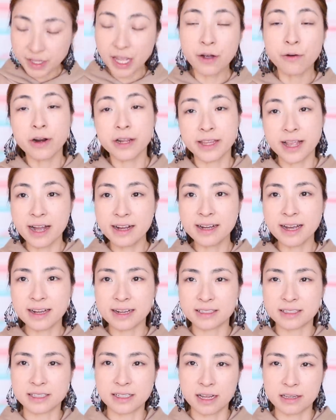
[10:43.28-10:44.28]
でこれ何
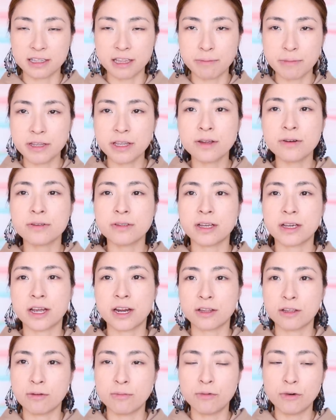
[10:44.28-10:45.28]
回か使ってみてるんだ
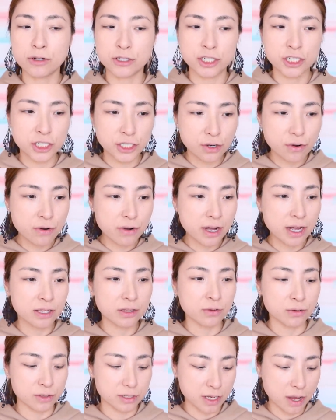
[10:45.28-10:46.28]
けれども使用
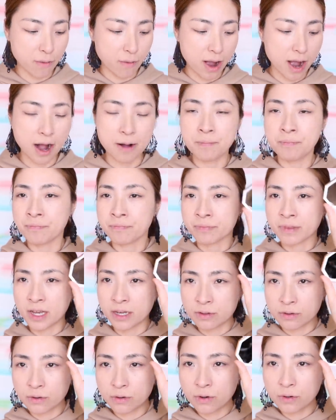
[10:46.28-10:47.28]
感としては
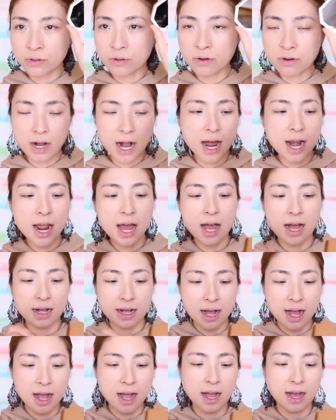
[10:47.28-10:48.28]
あのこの
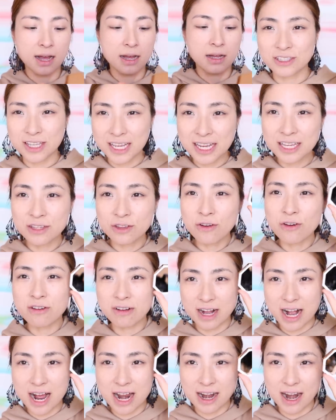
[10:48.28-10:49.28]
カラーが
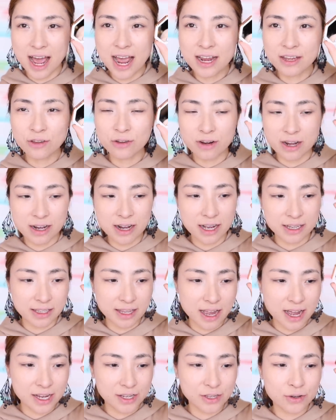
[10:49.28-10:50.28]
スキントーンがライトな
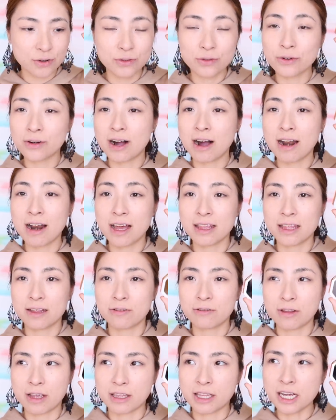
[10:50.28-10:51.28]
方用のカラー
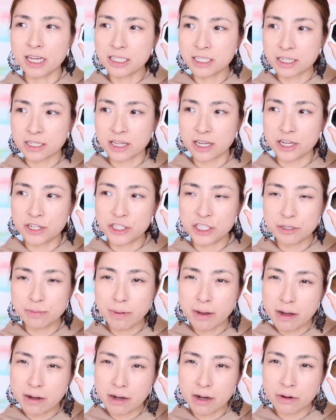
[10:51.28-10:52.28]
なので確かね一
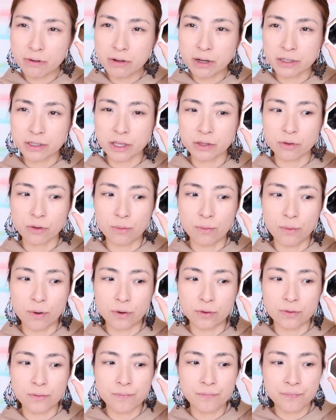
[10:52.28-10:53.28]
番明るかったと
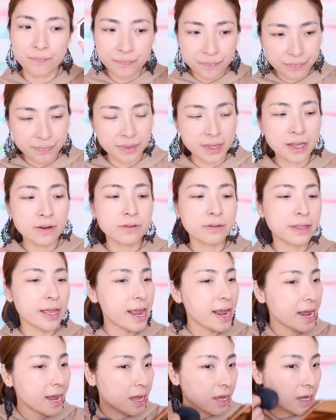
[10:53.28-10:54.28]
思うなの
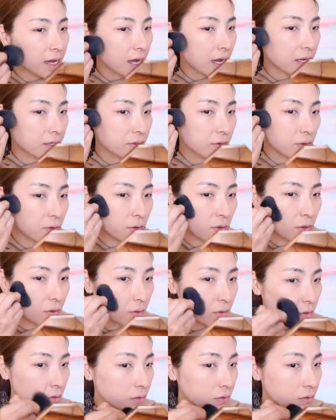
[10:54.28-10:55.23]
であの